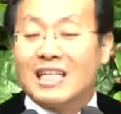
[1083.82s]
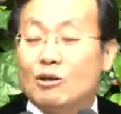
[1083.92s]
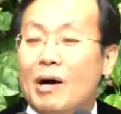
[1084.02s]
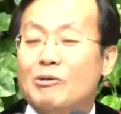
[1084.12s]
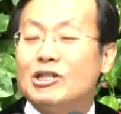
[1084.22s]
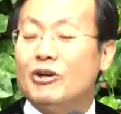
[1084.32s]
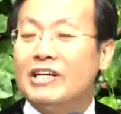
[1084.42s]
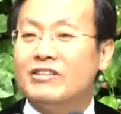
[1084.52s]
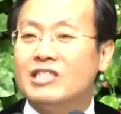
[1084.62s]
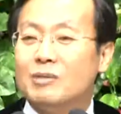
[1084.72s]
곳을
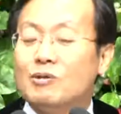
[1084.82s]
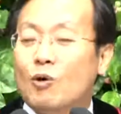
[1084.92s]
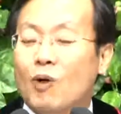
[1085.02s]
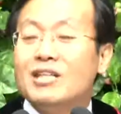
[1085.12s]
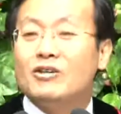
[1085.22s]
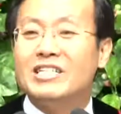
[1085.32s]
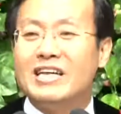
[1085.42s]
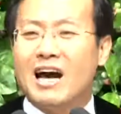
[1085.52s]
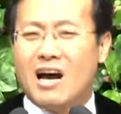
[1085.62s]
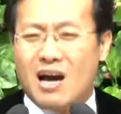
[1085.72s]
표현하기 위해서 한 것이 아니라
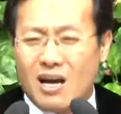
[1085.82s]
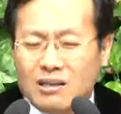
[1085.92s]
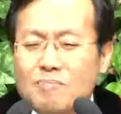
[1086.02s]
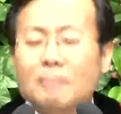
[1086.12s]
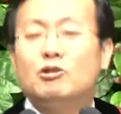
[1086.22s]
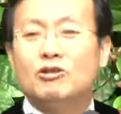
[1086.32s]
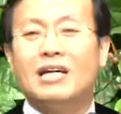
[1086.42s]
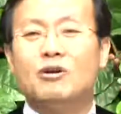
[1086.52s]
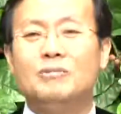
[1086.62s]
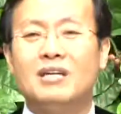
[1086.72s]
사도 바울이 처해 있는
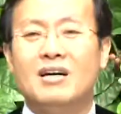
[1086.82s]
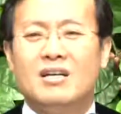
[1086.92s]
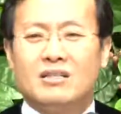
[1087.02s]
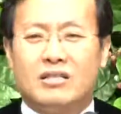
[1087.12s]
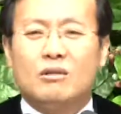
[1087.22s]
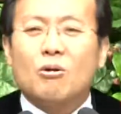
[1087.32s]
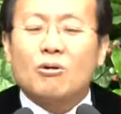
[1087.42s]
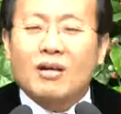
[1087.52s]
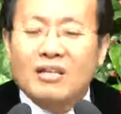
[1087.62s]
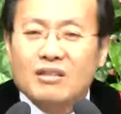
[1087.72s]
지금 환경이
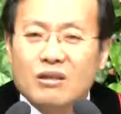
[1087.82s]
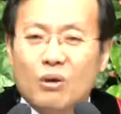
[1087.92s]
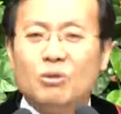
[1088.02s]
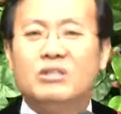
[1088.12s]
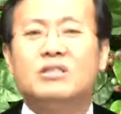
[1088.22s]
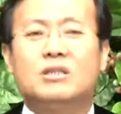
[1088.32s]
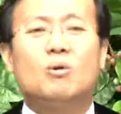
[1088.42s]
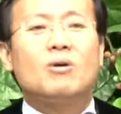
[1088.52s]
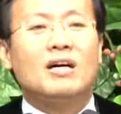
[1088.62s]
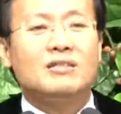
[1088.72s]
한밤중이라는
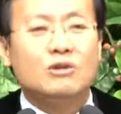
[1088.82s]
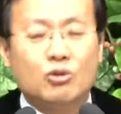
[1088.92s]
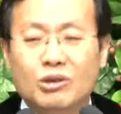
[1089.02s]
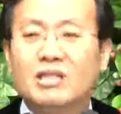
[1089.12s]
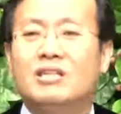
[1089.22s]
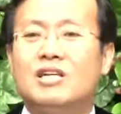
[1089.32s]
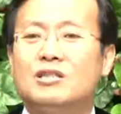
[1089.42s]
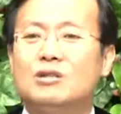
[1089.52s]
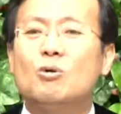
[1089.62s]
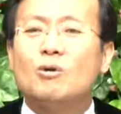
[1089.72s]
겁니다.
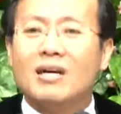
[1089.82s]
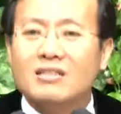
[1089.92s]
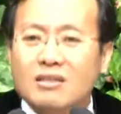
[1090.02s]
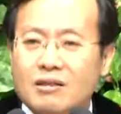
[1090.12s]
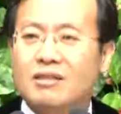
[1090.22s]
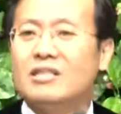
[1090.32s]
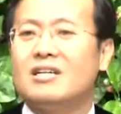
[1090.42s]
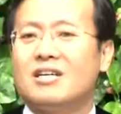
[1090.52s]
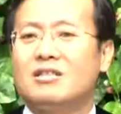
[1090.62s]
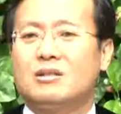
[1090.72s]
지독한 겨울,
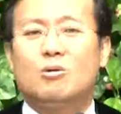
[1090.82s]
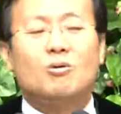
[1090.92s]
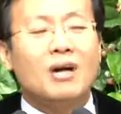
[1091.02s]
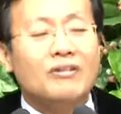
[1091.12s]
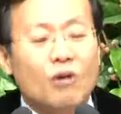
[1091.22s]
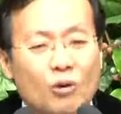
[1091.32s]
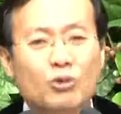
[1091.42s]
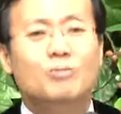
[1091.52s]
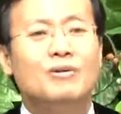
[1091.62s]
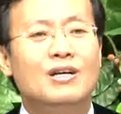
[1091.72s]
지독한 추위,
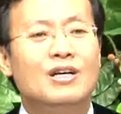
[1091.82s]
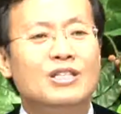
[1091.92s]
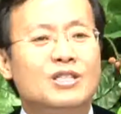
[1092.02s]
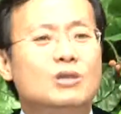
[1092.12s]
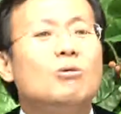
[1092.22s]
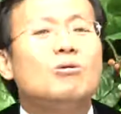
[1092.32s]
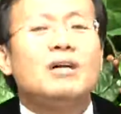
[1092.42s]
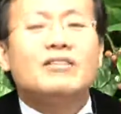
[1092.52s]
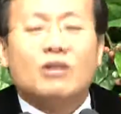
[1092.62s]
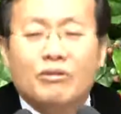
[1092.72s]
지독한 습기,
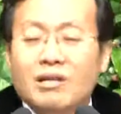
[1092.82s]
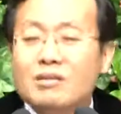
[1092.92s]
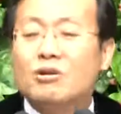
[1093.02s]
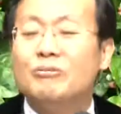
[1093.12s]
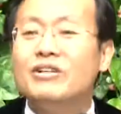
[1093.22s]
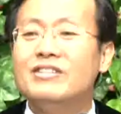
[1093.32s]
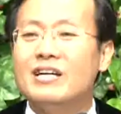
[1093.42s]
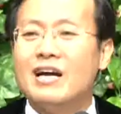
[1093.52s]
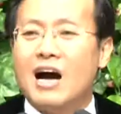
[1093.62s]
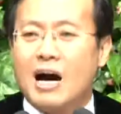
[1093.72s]
지독한
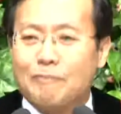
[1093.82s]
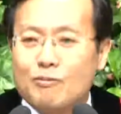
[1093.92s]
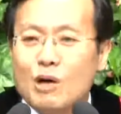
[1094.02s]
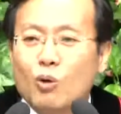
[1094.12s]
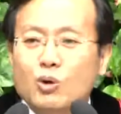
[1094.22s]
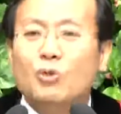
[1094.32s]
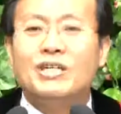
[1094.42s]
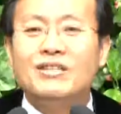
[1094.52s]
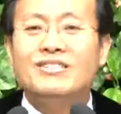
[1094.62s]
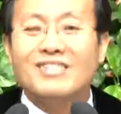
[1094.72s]
어두움, 지독한
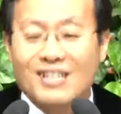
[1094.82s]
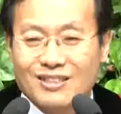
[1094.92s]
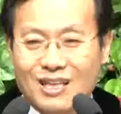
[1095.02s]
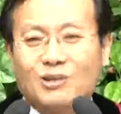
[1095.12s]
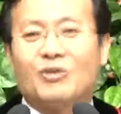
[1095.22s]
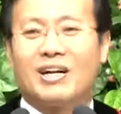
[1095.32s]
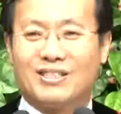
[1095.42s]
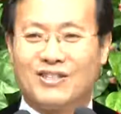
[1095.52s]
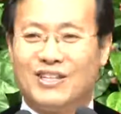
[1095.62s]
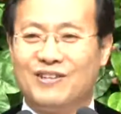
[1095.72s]
견딜 수 없는
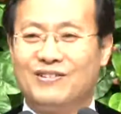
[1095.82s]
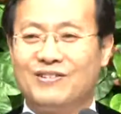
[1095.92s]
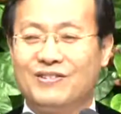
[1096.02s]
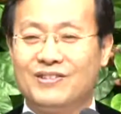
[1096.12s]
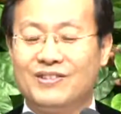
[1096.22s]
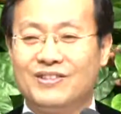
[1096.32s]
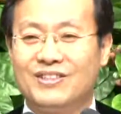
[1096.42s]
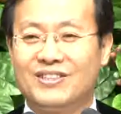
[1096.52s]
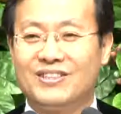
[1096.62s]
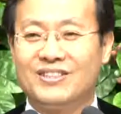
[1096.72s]
아픔과 고통이
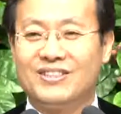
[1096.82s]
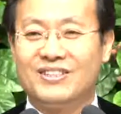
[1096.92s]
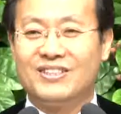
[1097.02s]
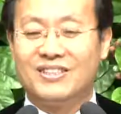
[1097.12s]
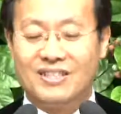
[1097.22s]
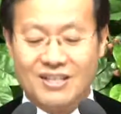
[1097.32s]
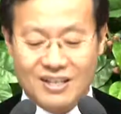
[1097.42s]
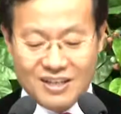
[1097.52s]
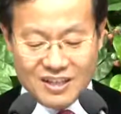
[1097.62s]
있는 장소라는 거예요.